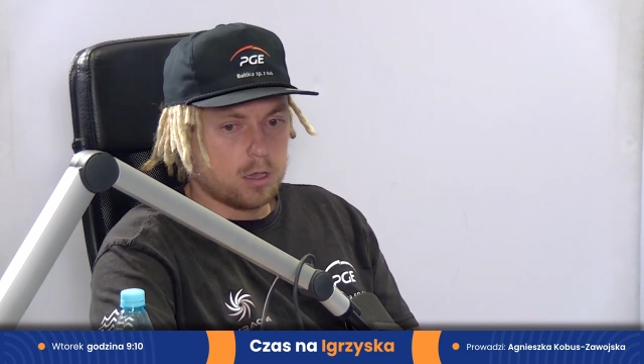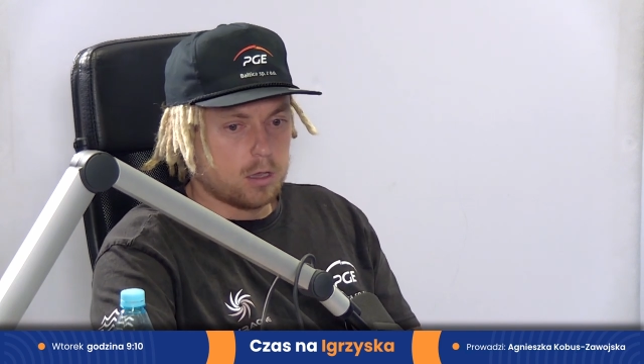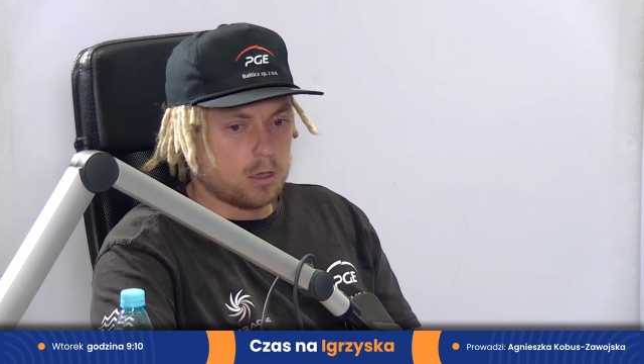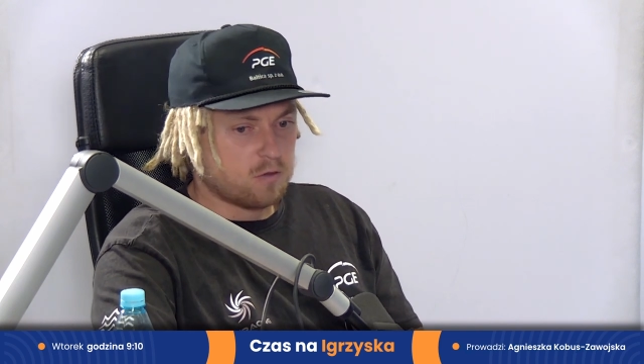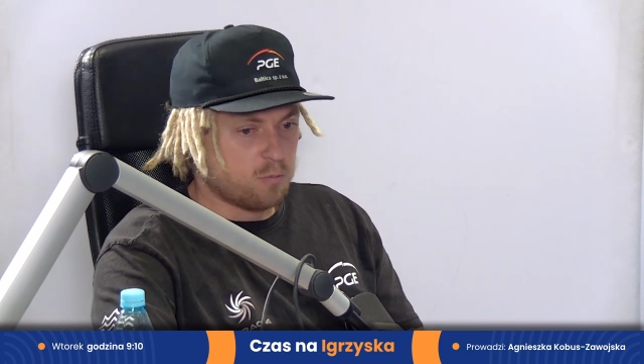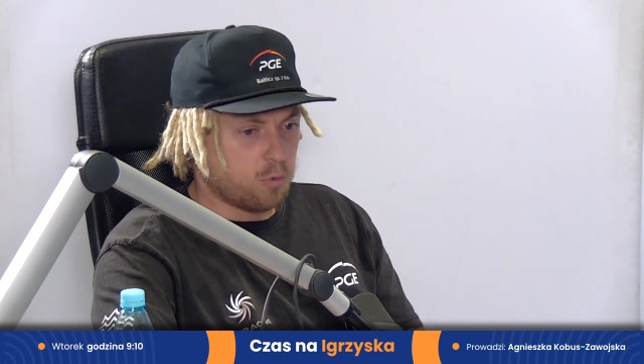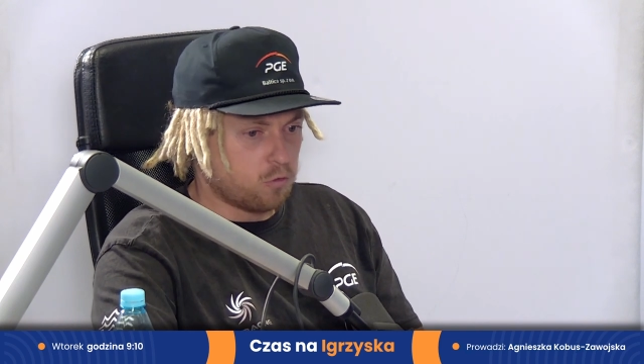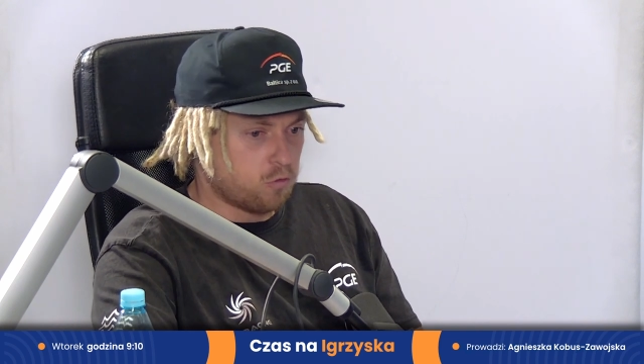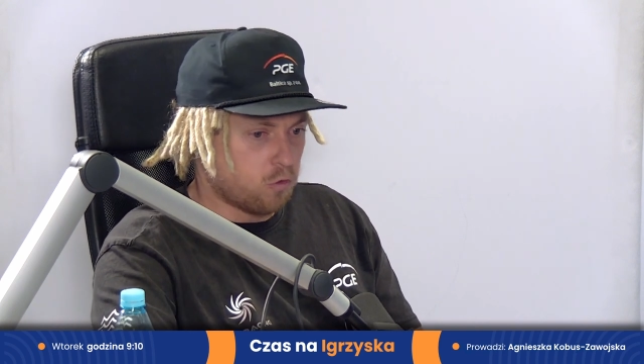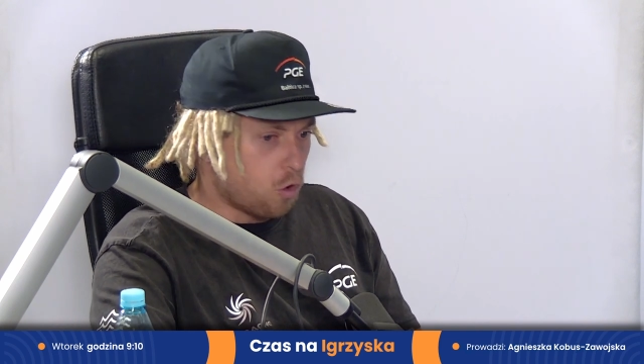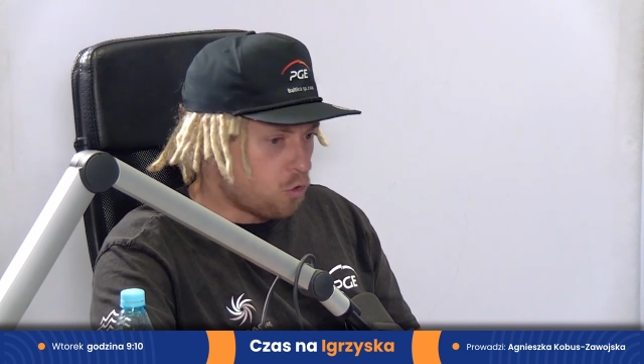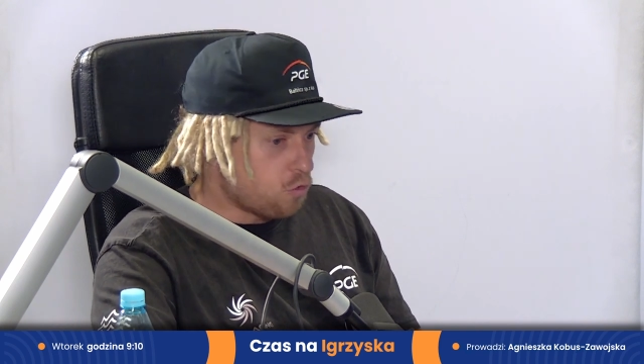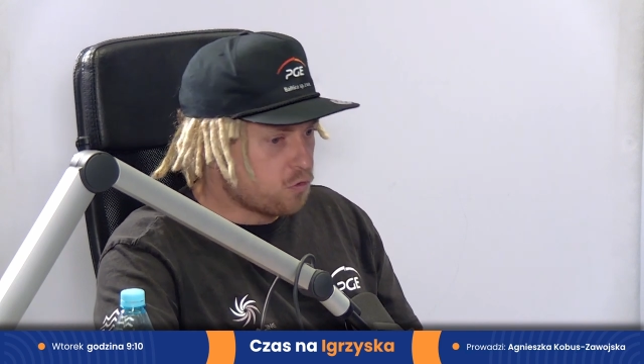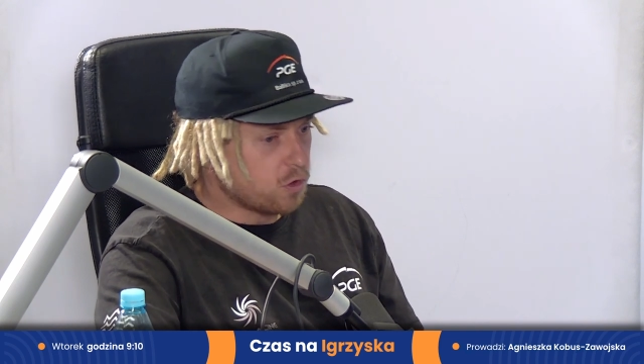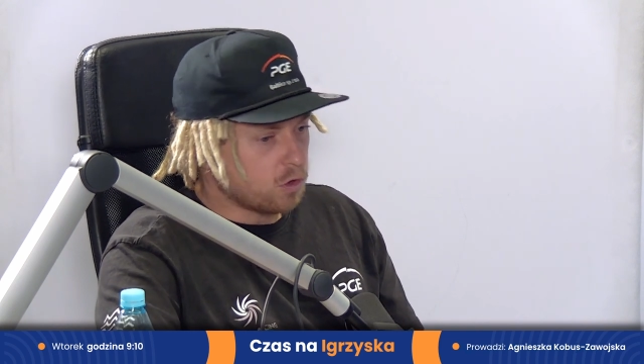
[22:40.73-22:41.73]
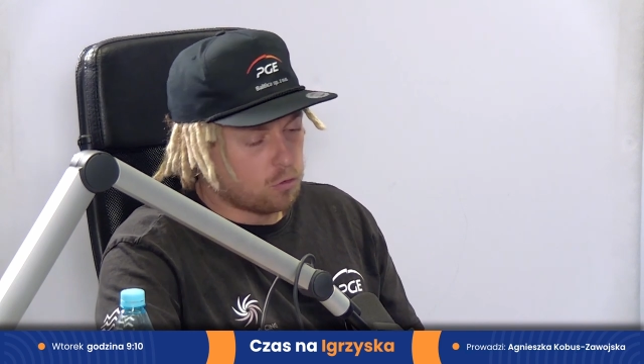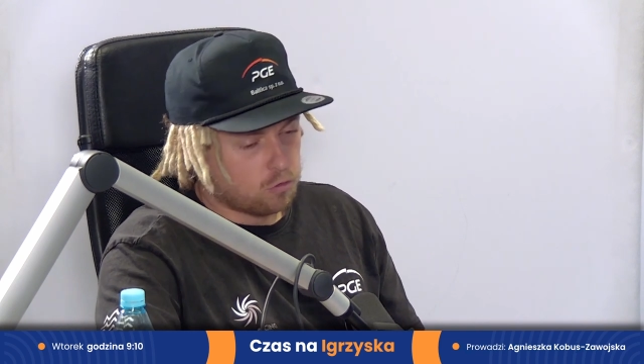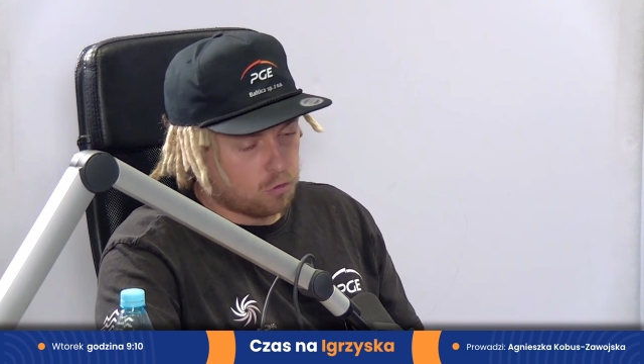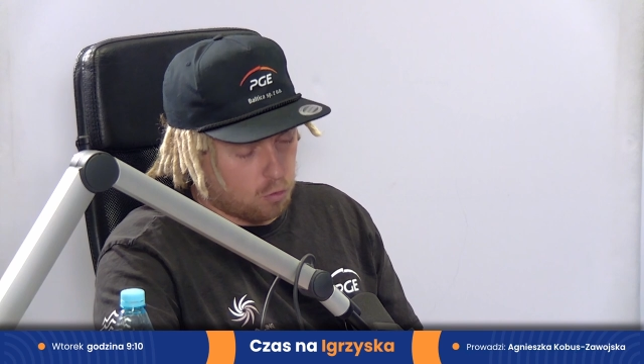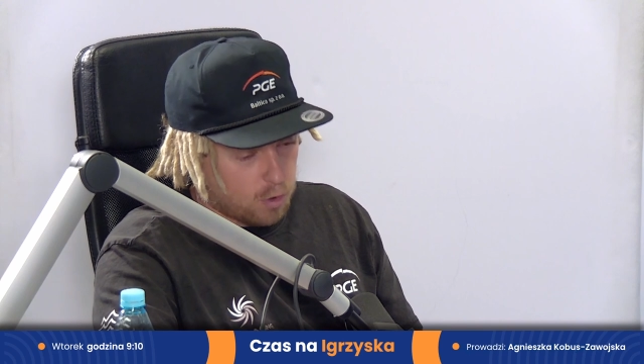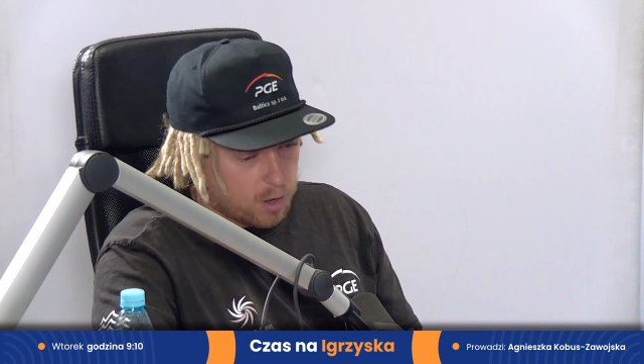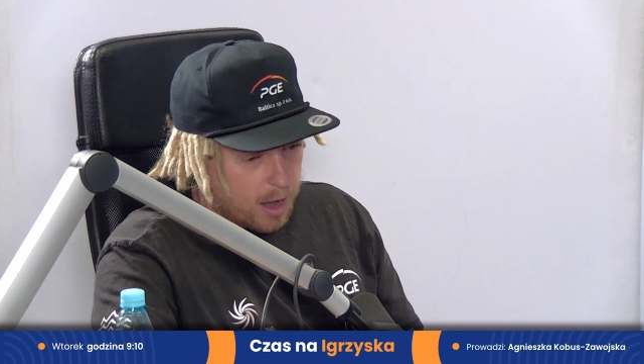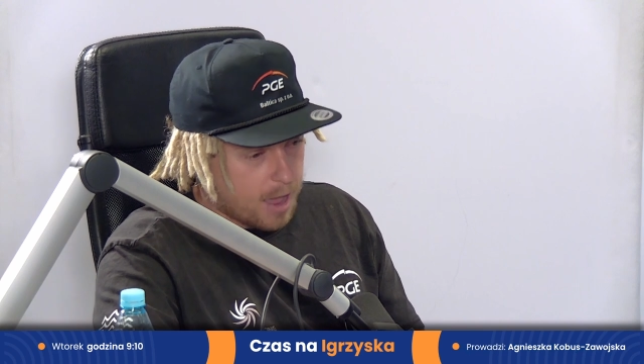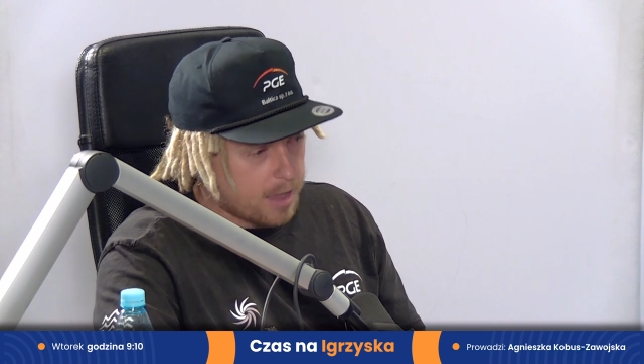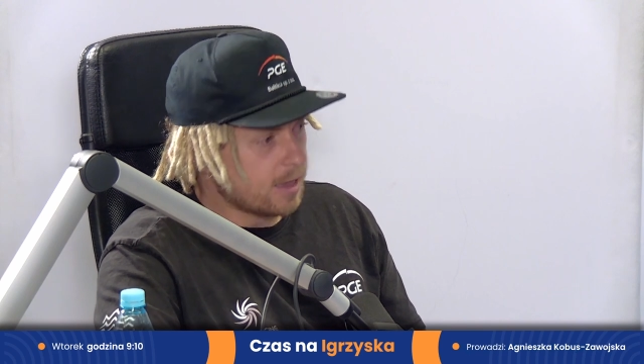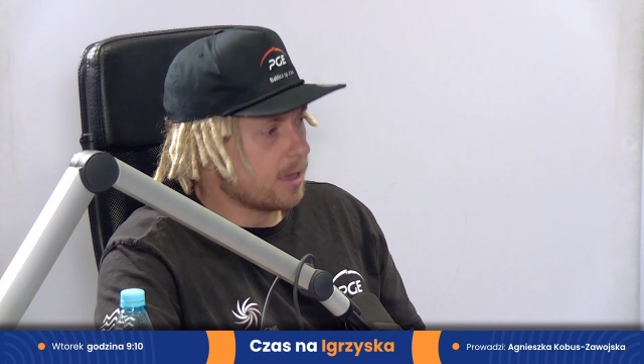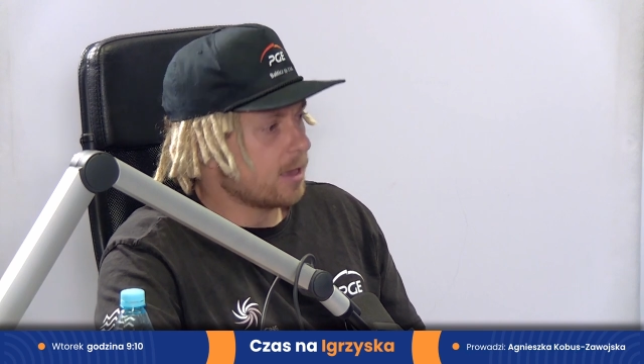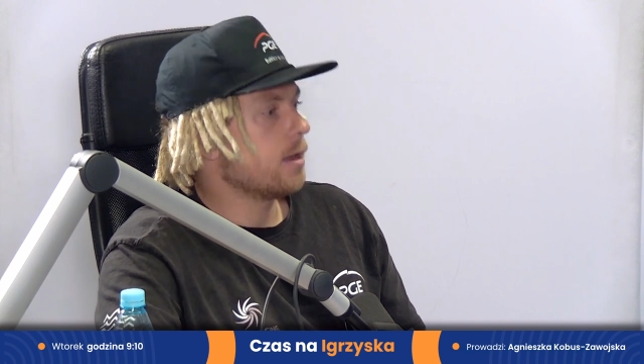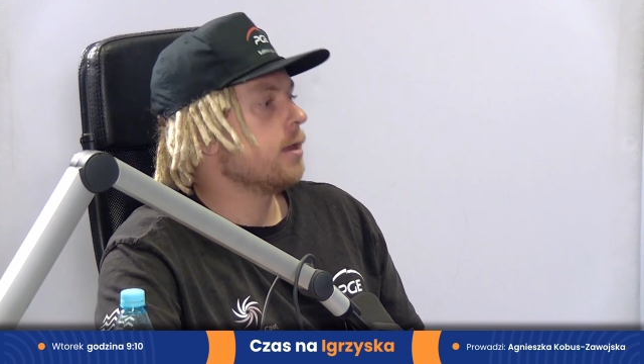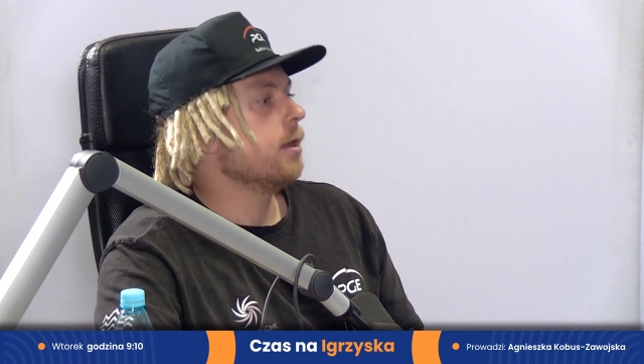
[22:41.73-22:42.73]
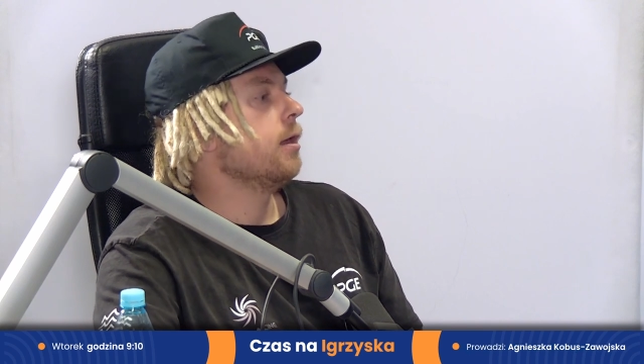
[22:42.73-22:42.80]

sponsorów, tylko są kraje.